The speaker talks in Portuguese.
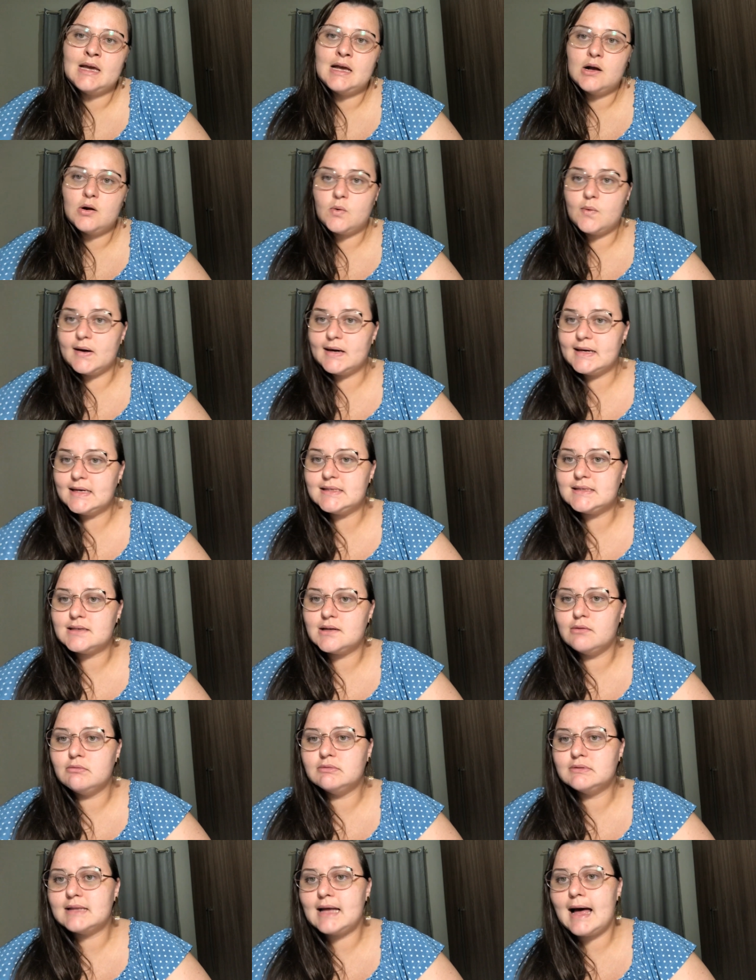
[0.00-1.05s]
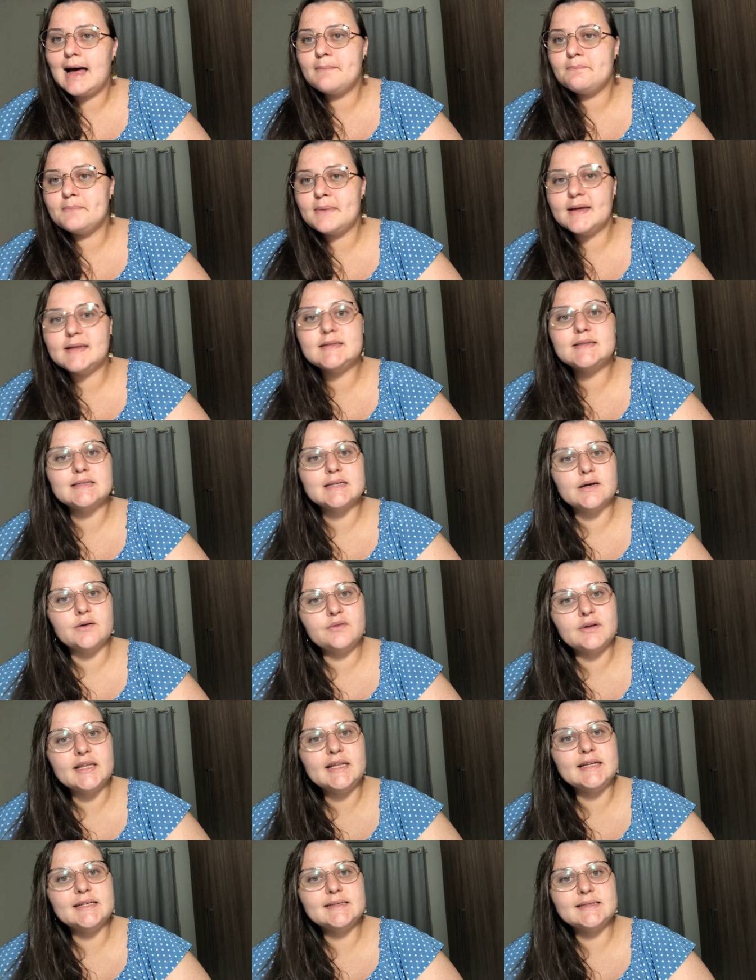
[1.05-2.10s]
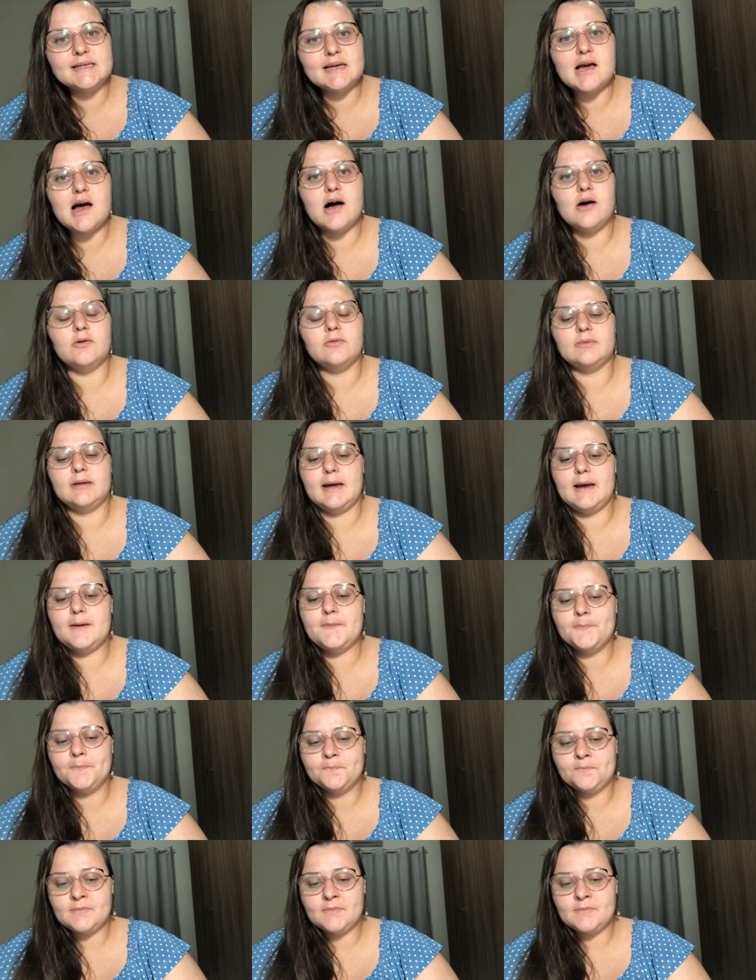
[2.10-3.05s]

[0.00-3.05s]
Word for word: com a questão da petição inicial, né?